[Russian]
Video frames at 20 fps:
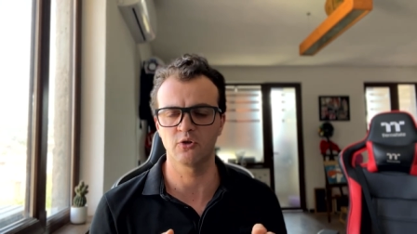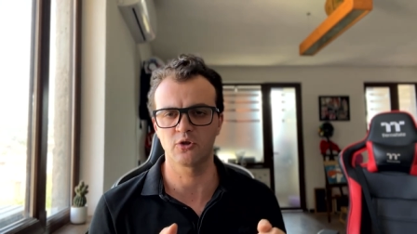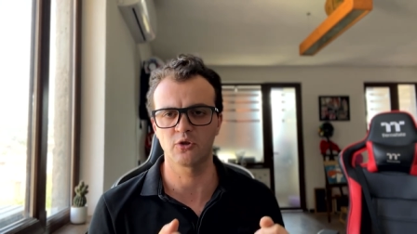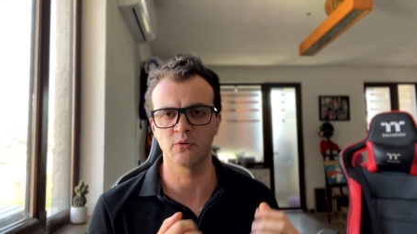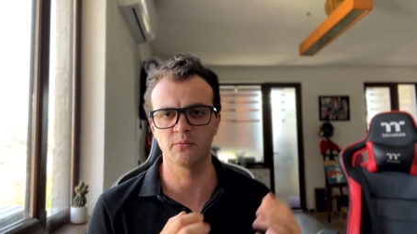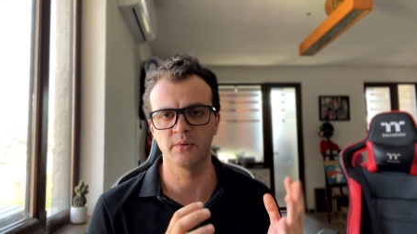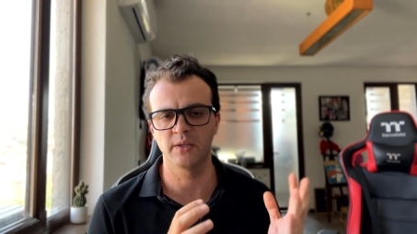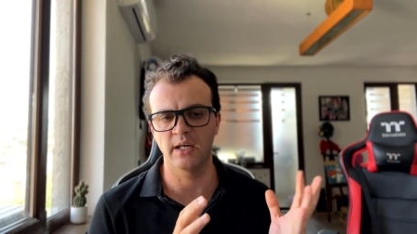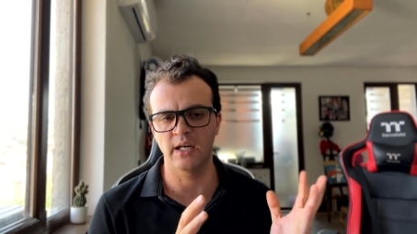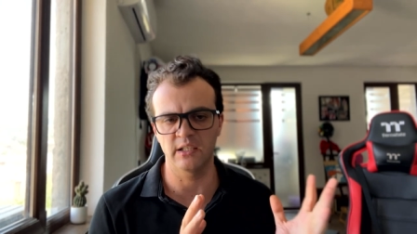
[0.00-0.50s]

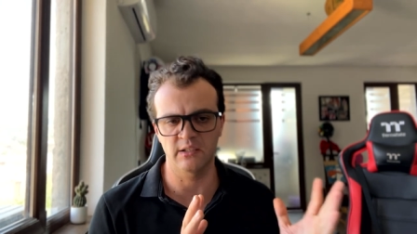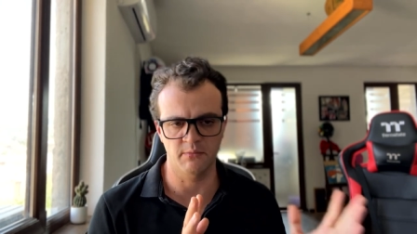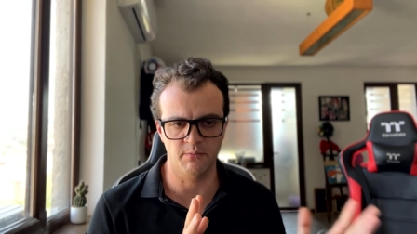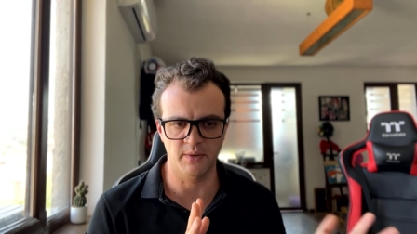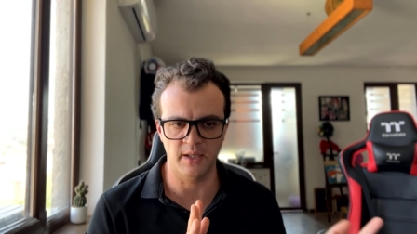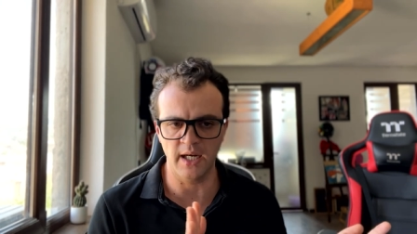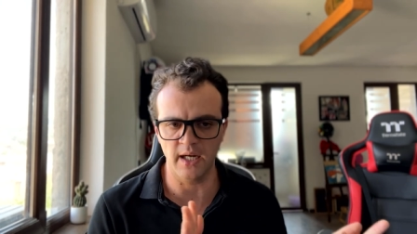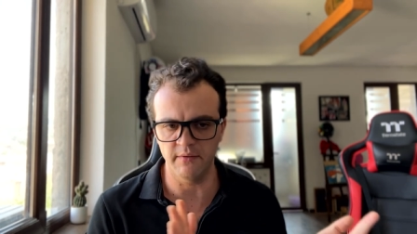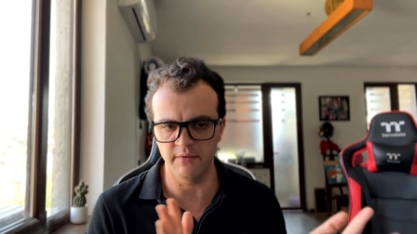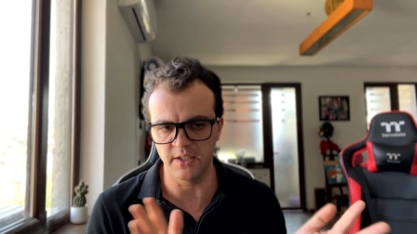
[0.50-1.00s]
чтобы
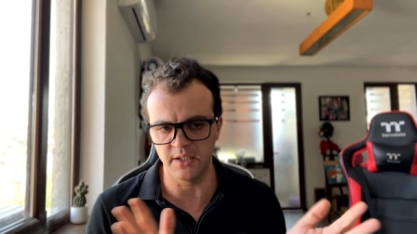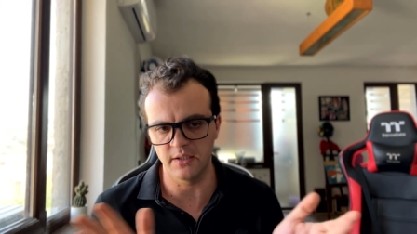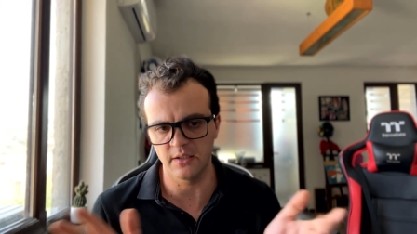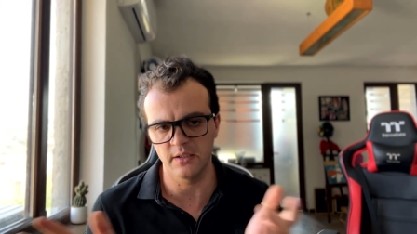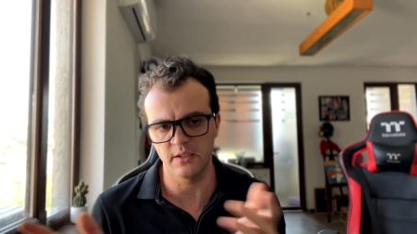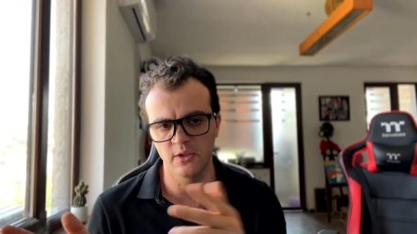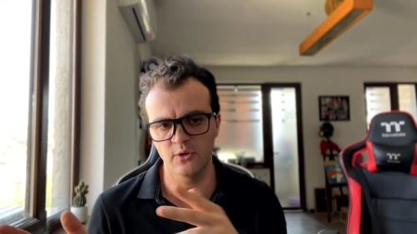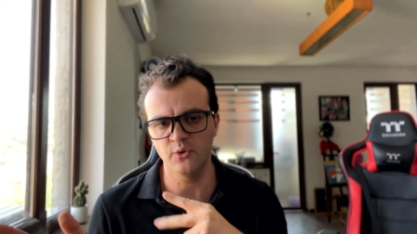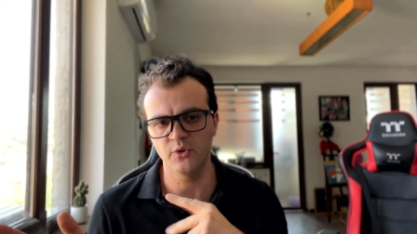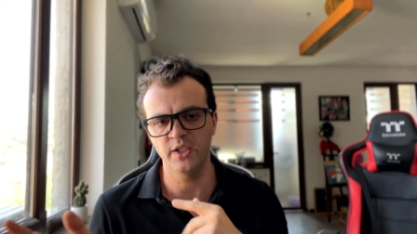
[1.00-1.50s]
отправить
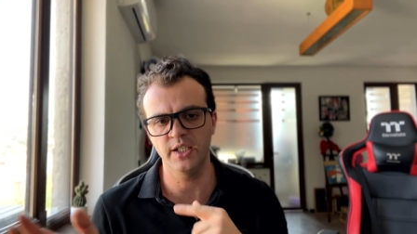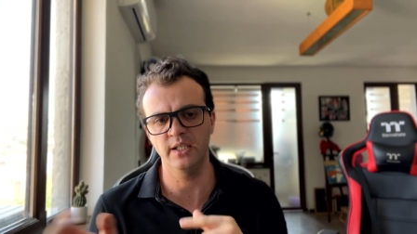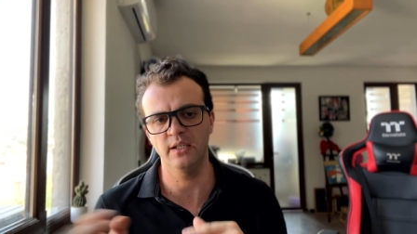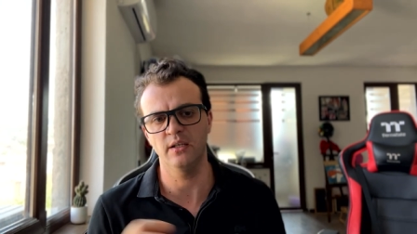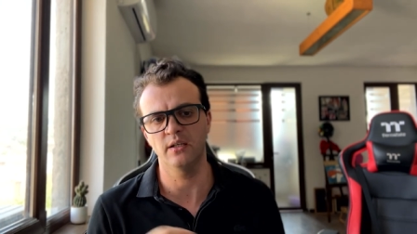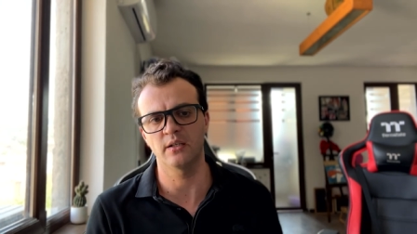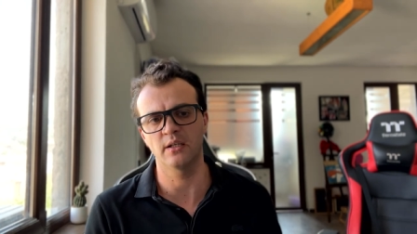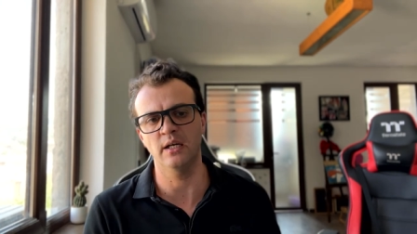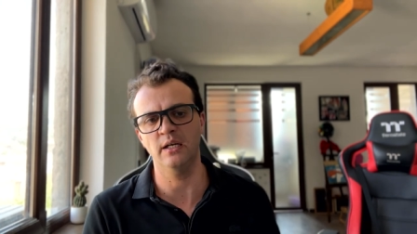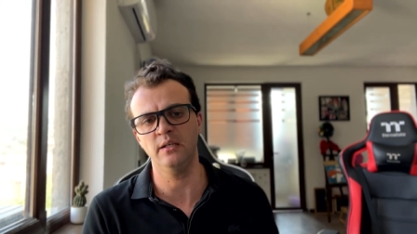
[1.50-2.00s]

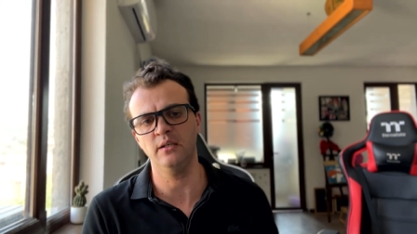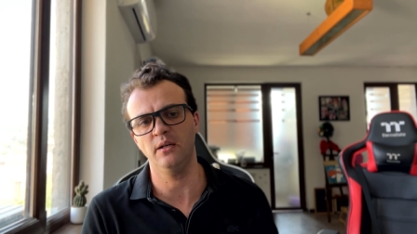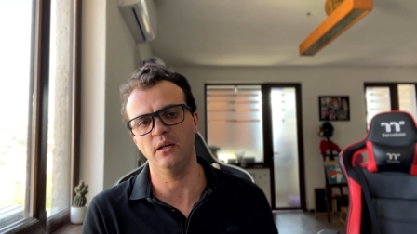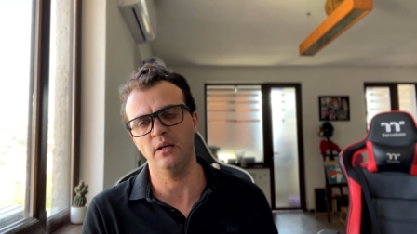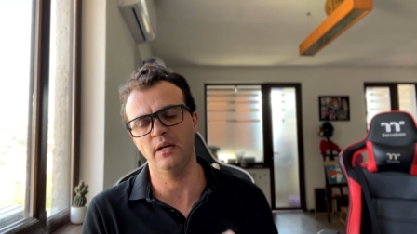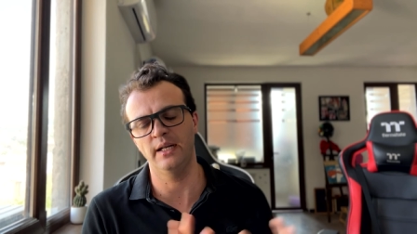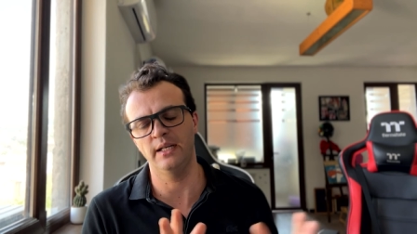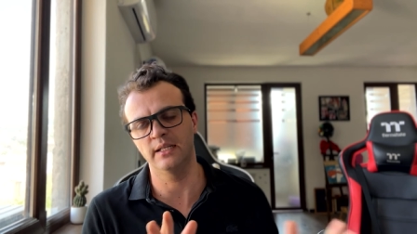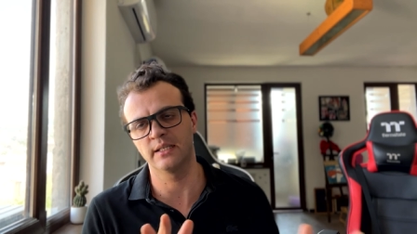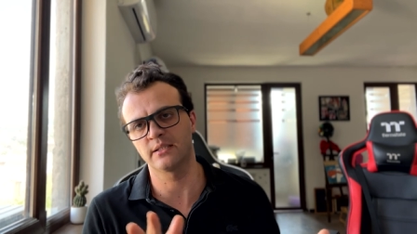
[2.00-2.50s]
людей на
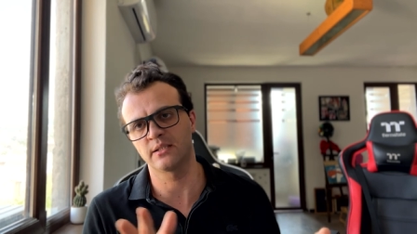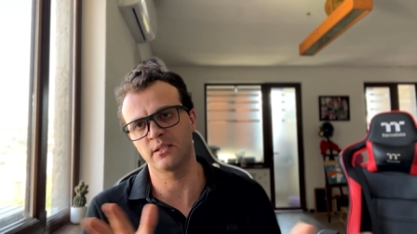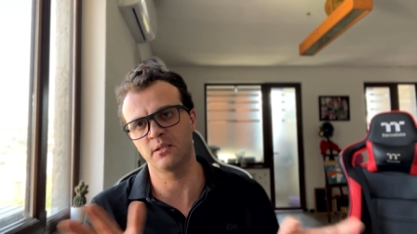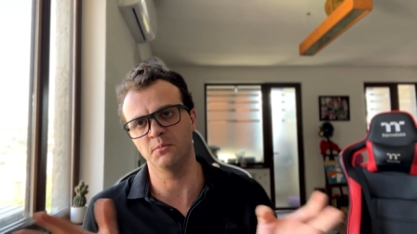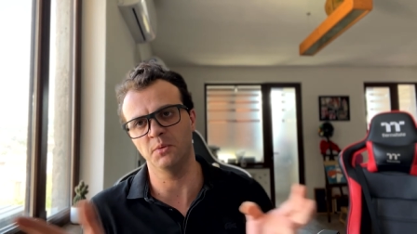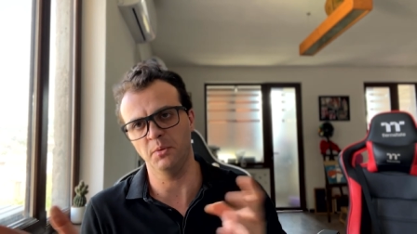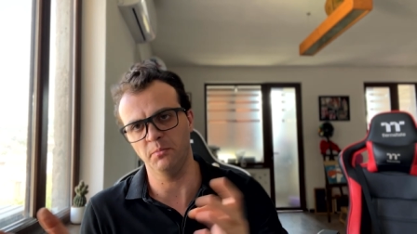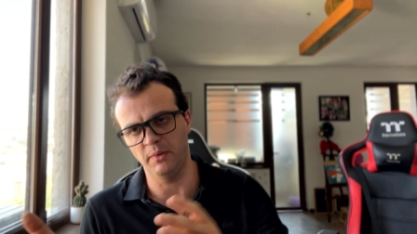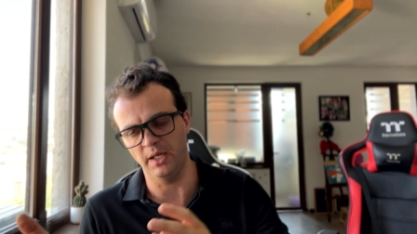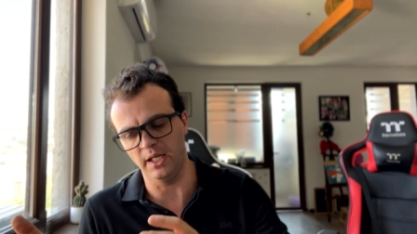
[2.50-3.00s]

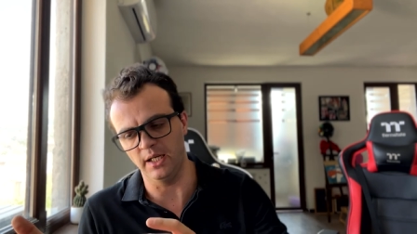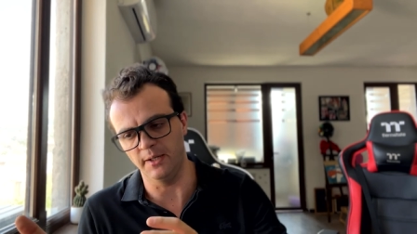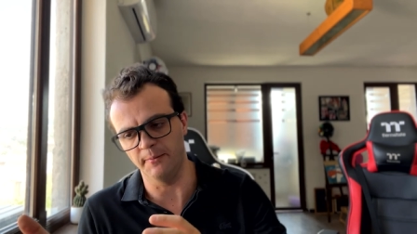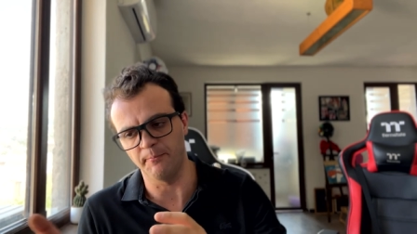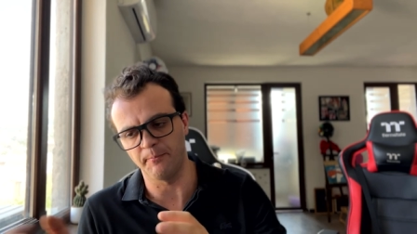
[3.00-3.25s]
электромобили.